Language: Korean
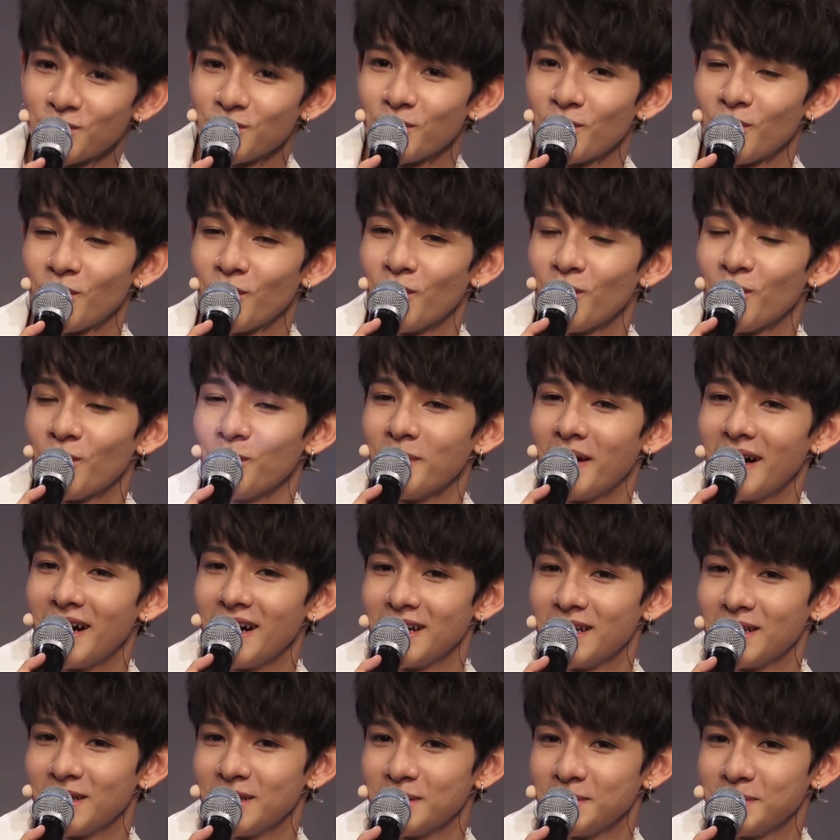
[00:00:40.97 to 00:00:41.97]
어
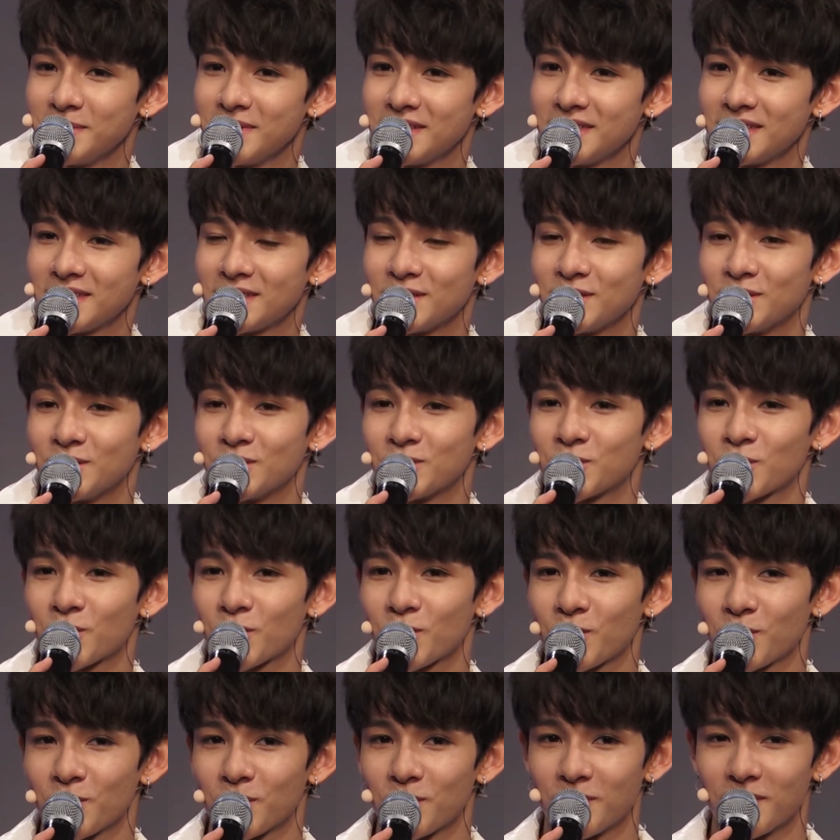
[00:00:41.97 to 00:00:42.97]
마음은
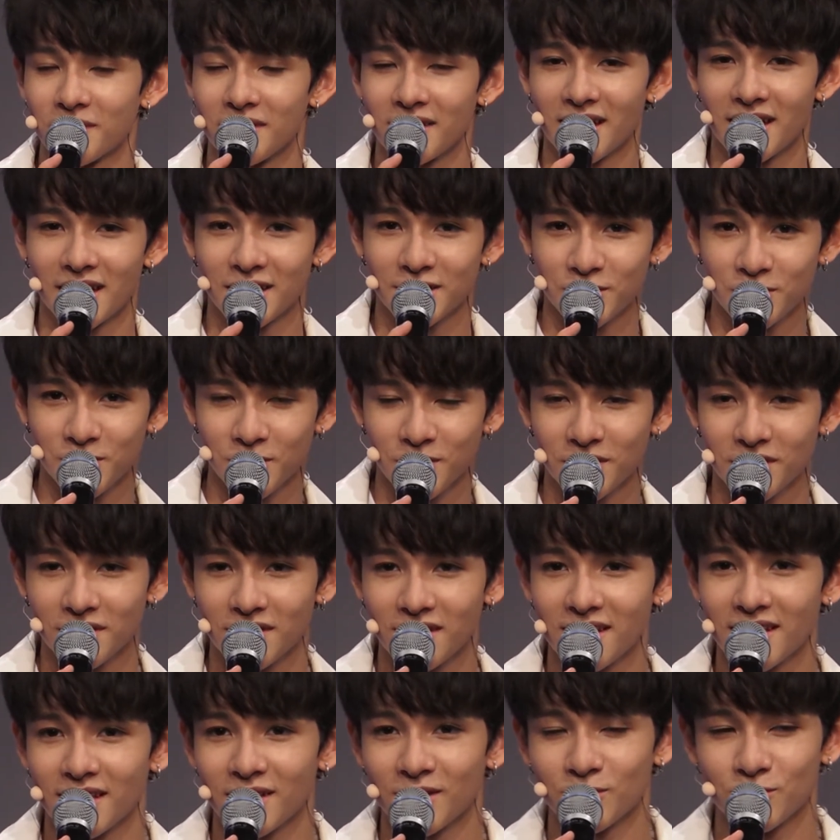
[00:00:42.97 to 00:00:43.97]
조금 네
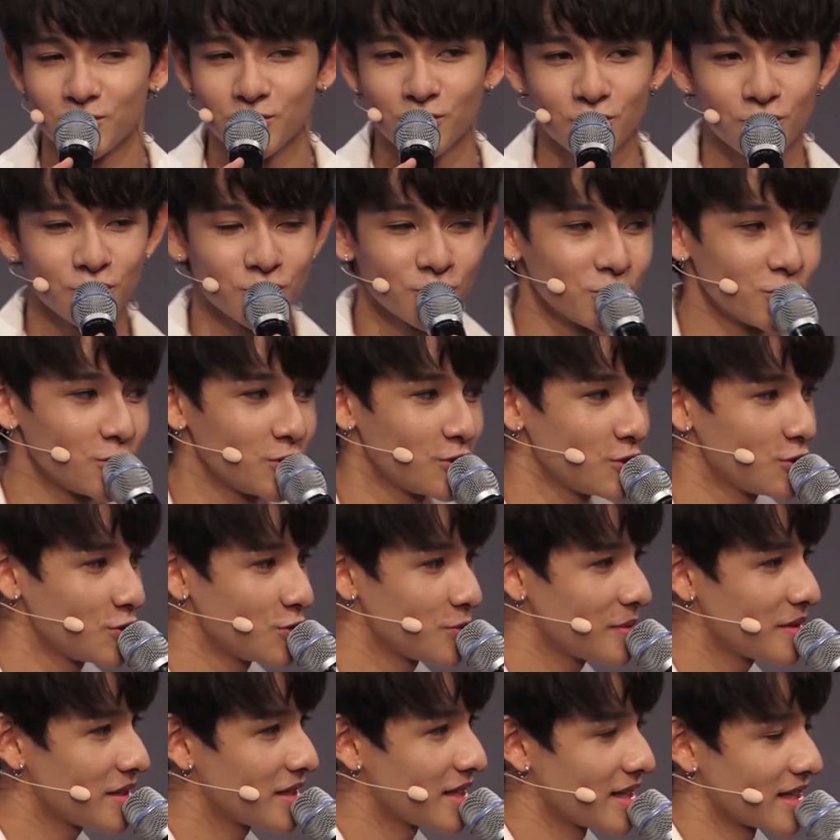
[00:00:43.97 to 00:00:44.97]
아쉬웠는데
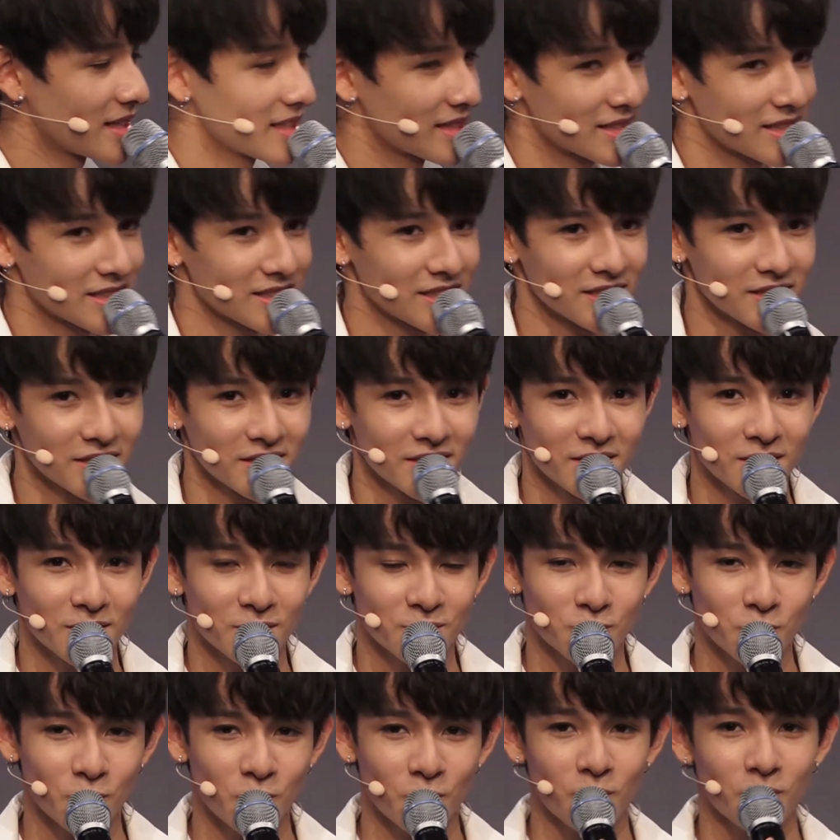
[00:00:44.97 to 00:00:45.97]
울음이
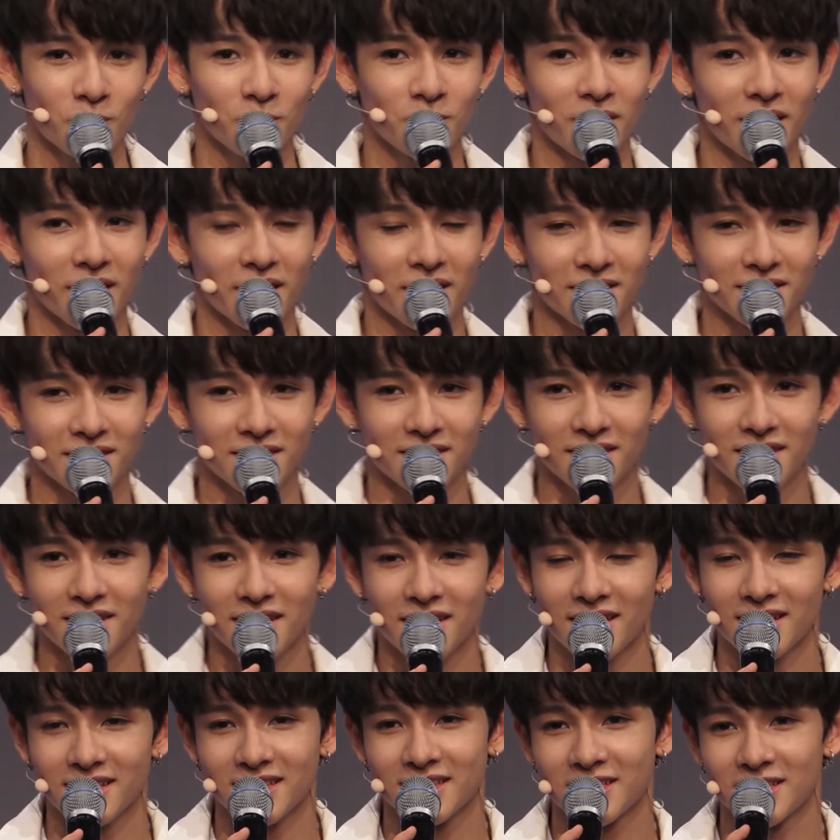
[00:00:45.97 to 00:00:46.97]
조금
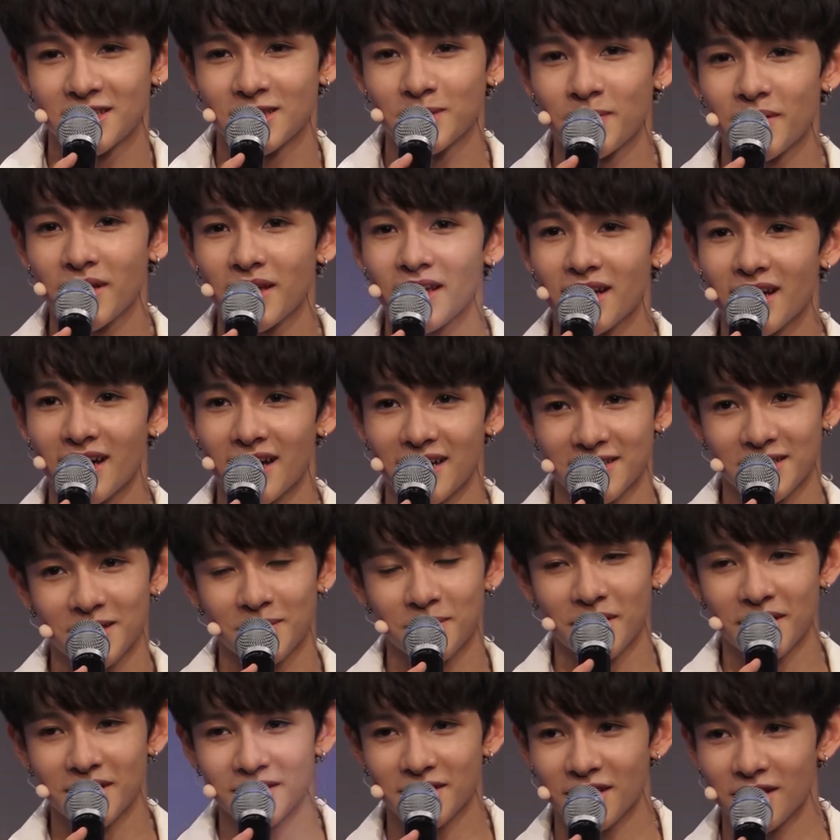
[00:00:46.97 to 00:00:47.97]
나왔는데 집에
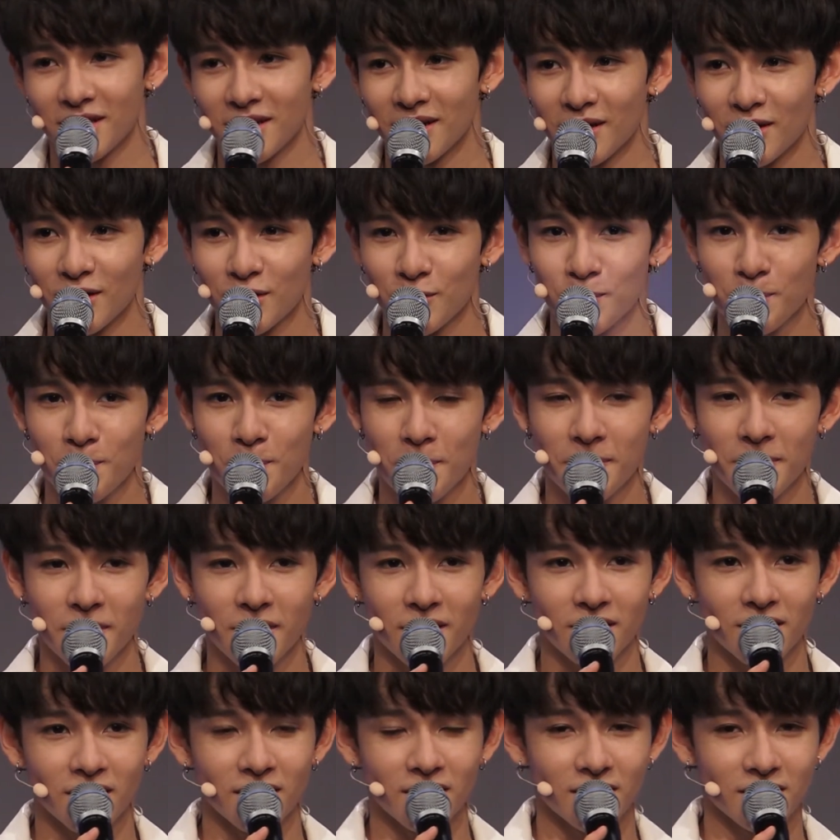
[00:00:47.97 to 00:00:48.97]
가자마자
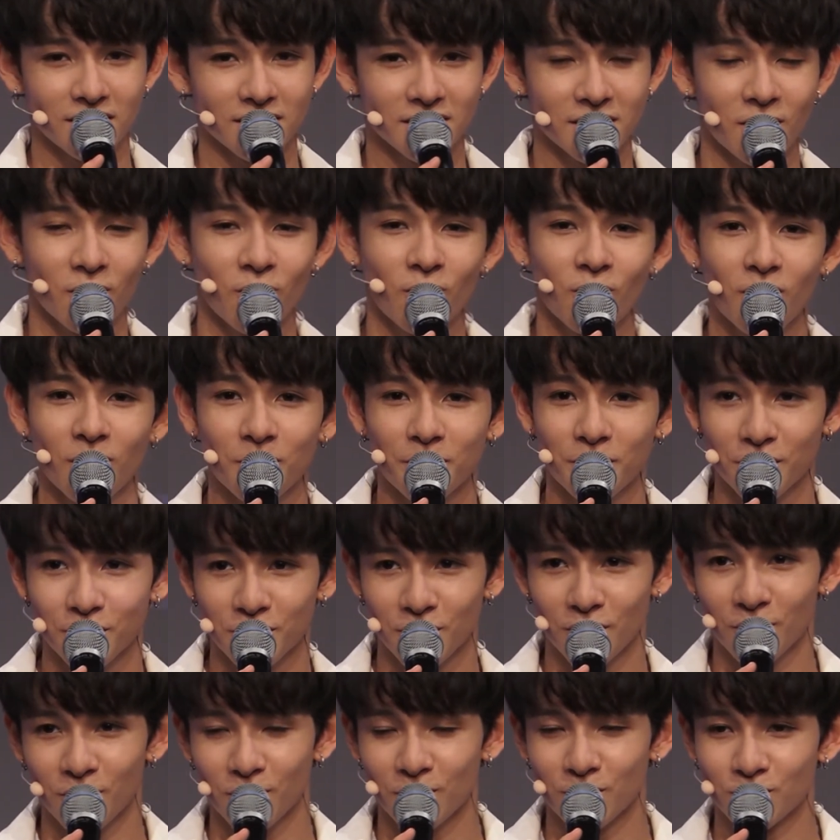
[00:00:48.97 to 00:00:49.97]
제가
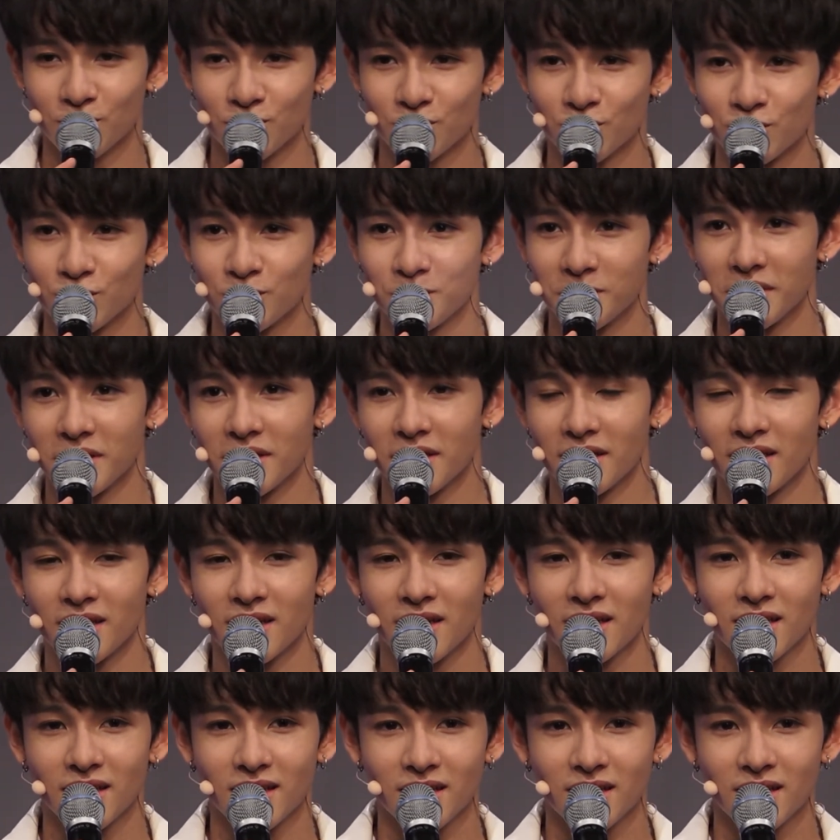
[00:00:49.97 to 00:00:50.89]
샤워하면서 울음이